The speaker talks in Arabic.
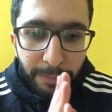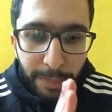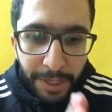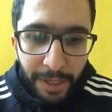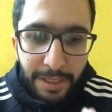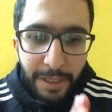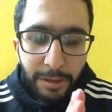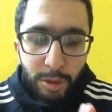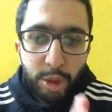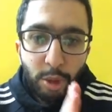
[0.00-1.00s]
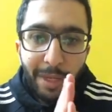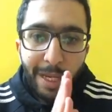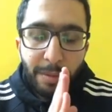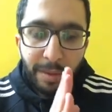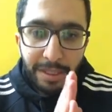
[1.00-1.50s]
بالنظر لاسلوب
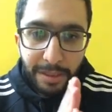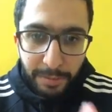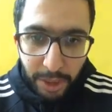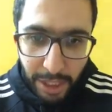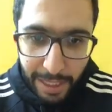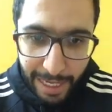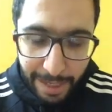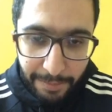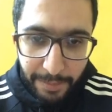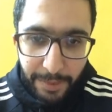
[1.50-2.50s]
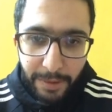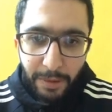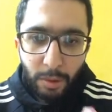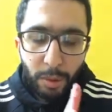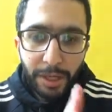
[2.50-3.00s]
لعب مصر بشكل عام
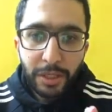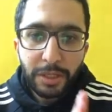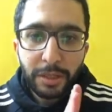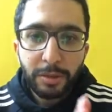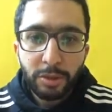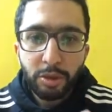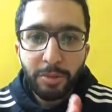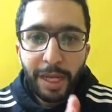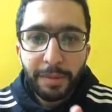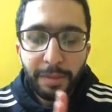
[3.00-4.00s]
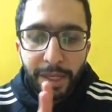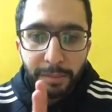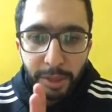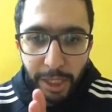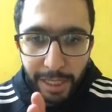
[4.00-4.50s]
والنظر لاسلوب لعب
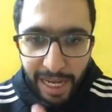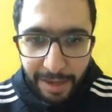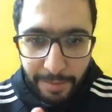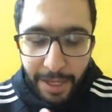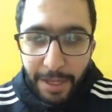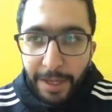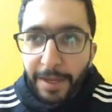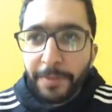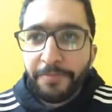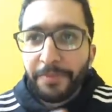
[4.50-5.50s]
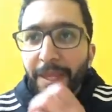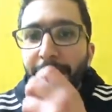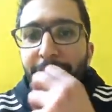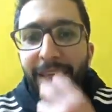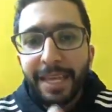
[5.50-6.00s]
المغرب بشكل عام
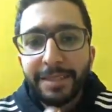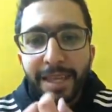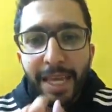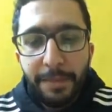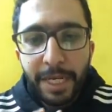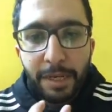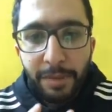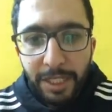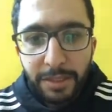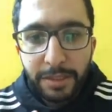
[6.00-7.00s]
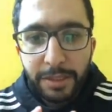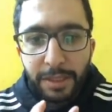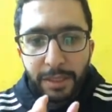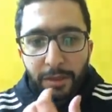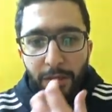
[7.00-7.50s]
ده ساهم ان مصر
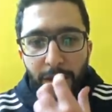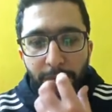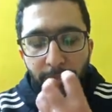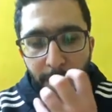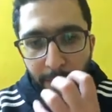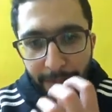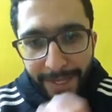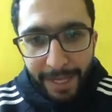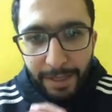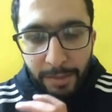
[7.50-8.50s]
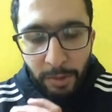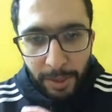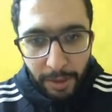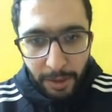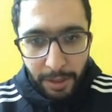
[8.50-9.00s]
من بدايه
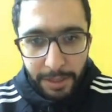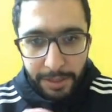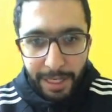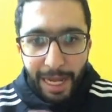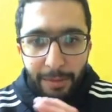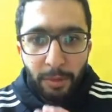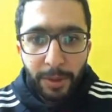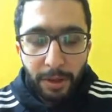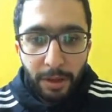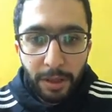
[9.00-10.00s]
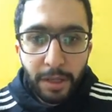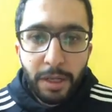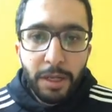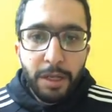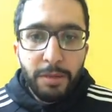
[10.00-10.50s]
المباراه تلعب مباراه
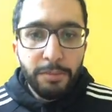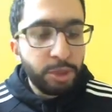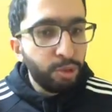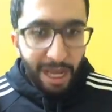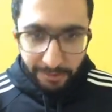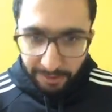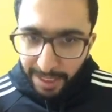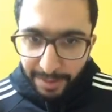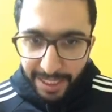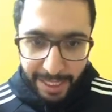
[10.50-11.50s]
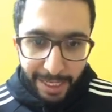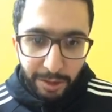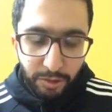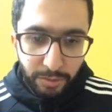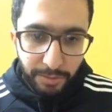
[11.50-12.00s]
مش متحفظه بزياده عن
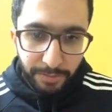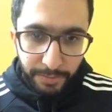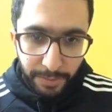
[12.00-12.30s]
اللزوم